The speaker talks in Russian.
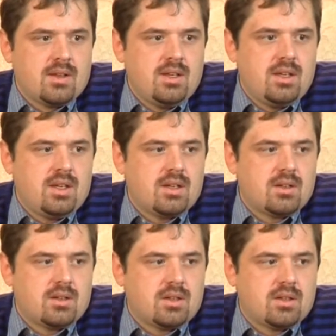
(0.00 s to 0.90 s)
и,
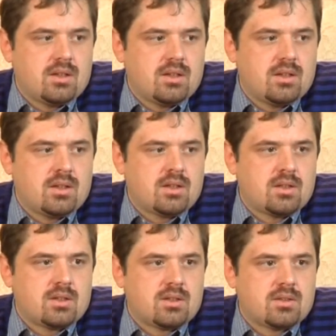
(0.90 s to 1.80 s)

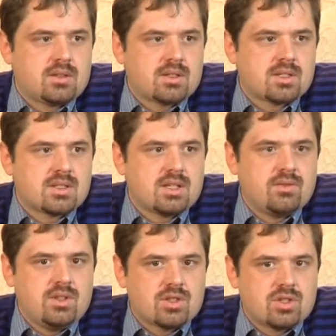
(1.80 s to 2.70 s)
а, так сказать,
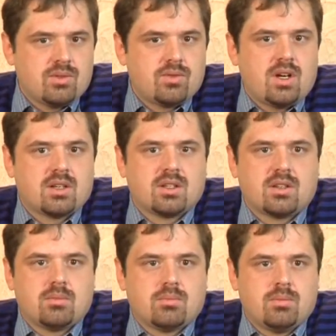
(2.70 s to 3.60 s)
внешним
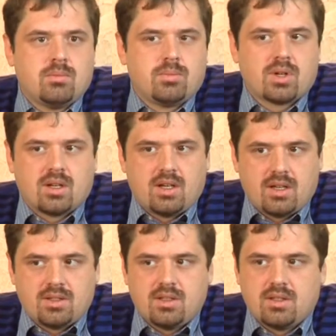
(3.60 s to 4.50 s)
фактором
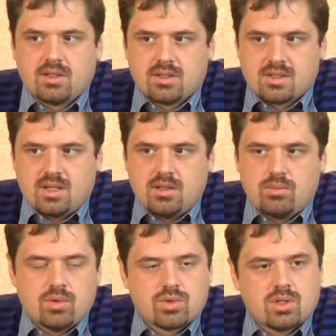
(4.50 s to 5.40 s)
проклятий и наказаний
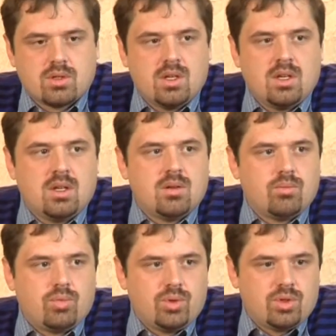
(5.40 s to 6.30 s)
Божьих
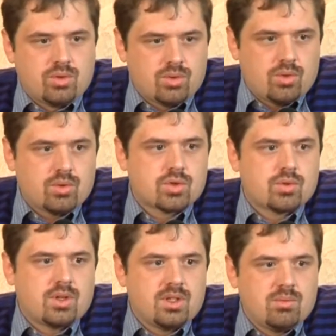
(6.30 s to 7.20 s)
будет то,
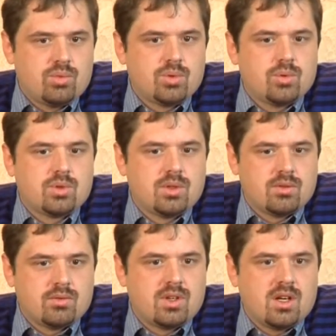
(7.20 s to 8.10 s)
что они будут
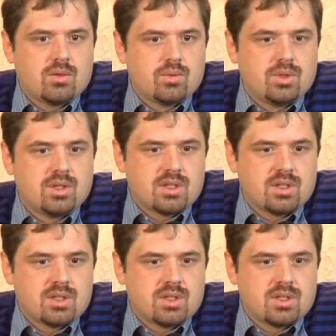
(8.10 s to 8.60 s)
в Галуте